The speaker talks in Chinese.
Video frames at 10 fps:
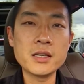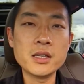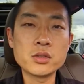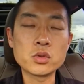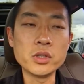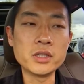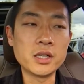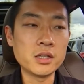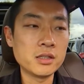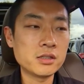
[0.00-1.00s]
所以呢，
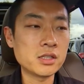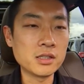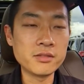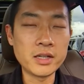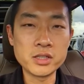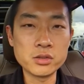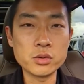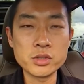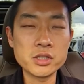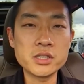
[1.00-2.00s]
整个外形重
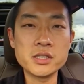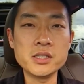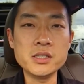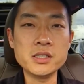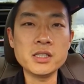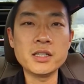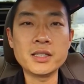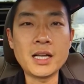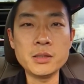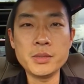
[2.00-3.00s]
新设计已经很大
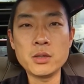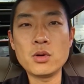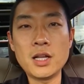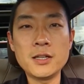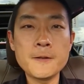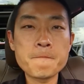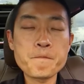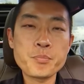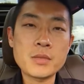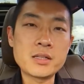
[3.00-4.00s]
的变化。
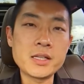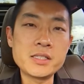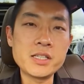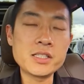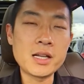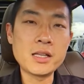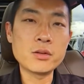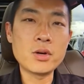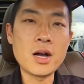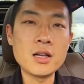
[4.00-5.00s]
那在接下来的话，